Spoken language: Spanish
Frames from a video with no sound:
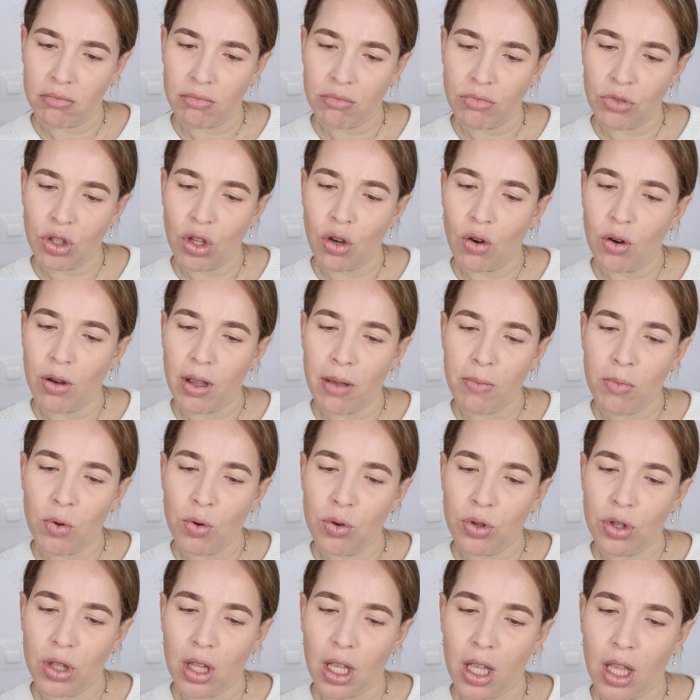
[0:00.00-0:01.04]
no,
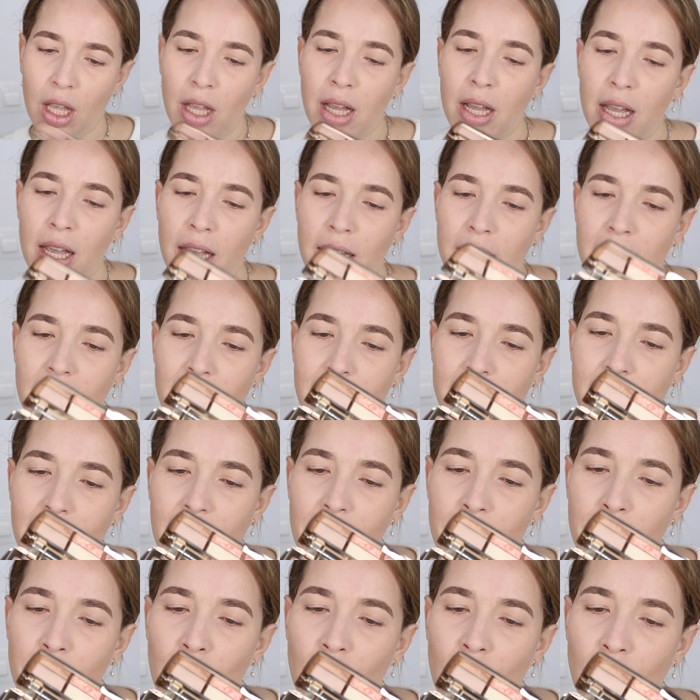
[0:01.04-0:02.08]
embuste este es
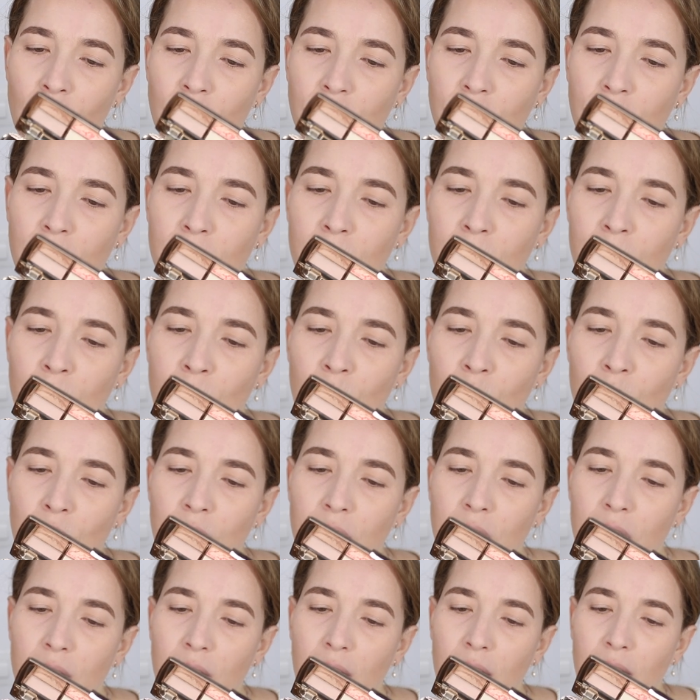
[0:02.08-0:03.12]
el Blush
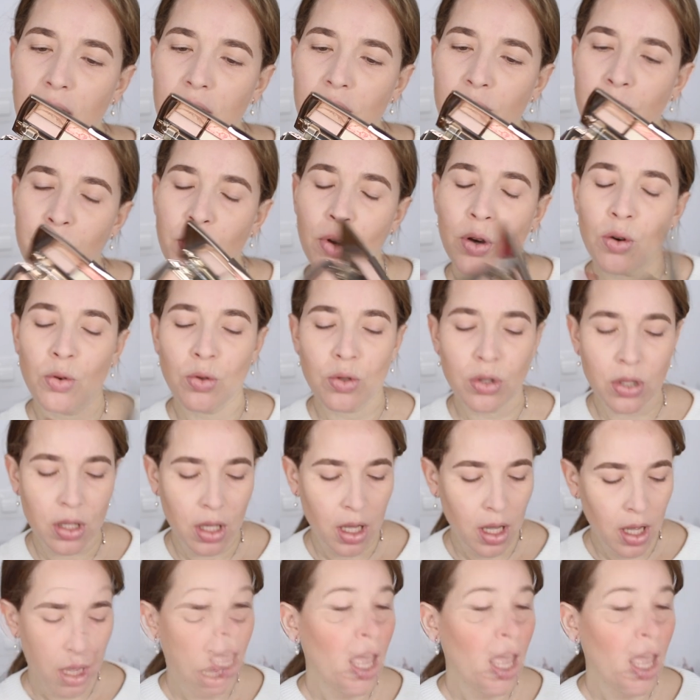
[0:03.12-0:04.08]
Mood Expose